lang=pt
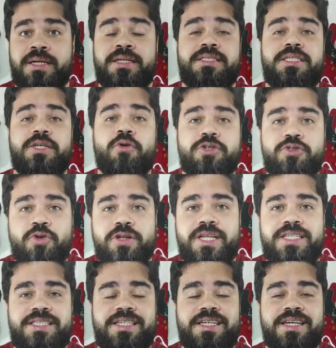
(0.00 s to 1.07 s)
Se gostou
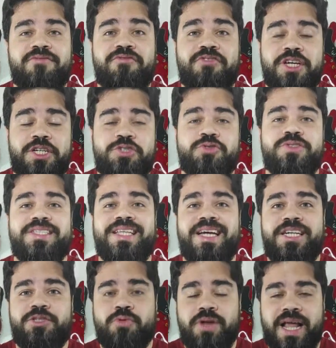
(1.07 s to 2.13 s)
desse vídeo,
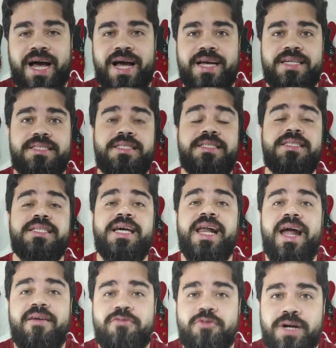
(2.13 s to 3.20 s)
deixa o like, se
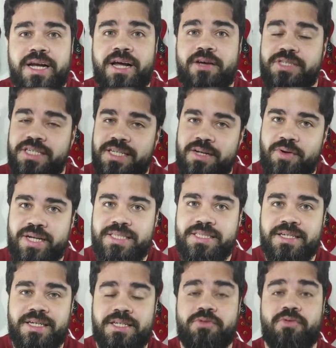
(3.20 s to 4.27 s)
inscreve no canal se ainda não é
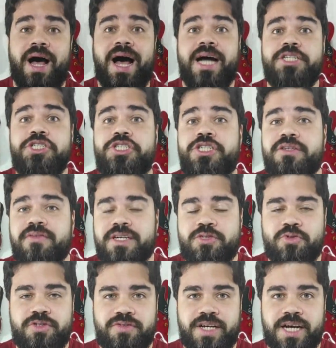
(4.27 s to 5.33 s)
inscrito, ativa as
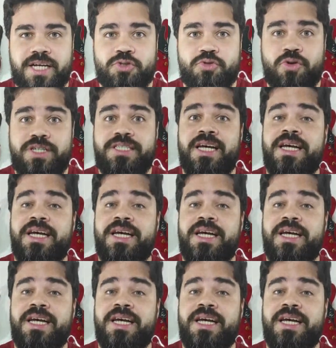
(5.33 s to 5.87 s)
notificações